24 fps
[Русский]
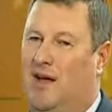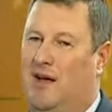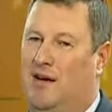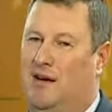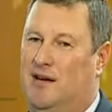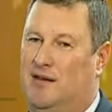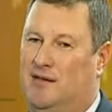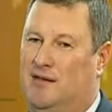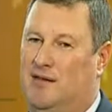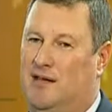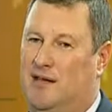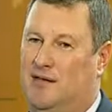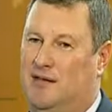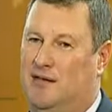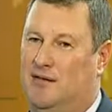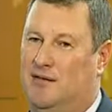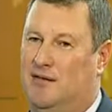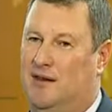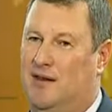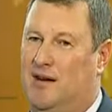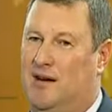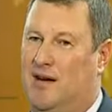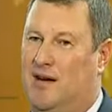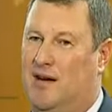Краснодарского
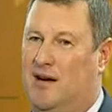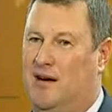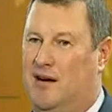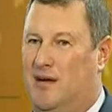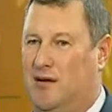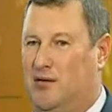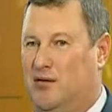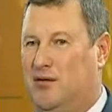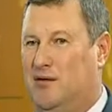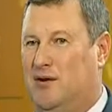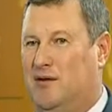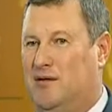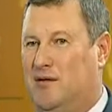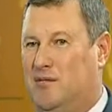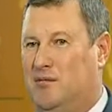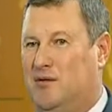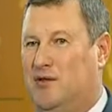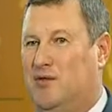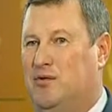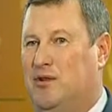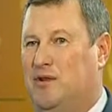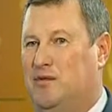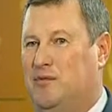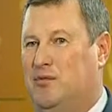края, который вообще у
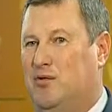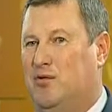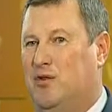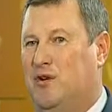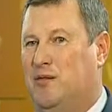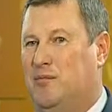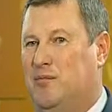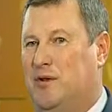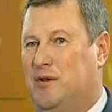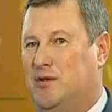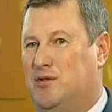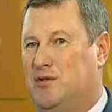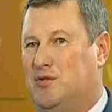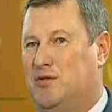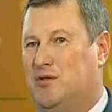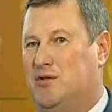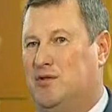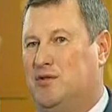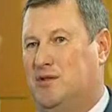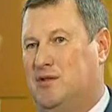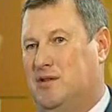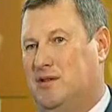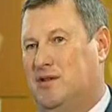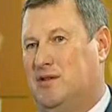нас много
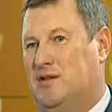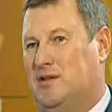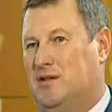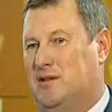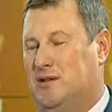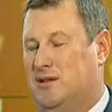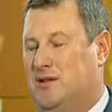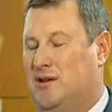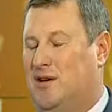присутствует и за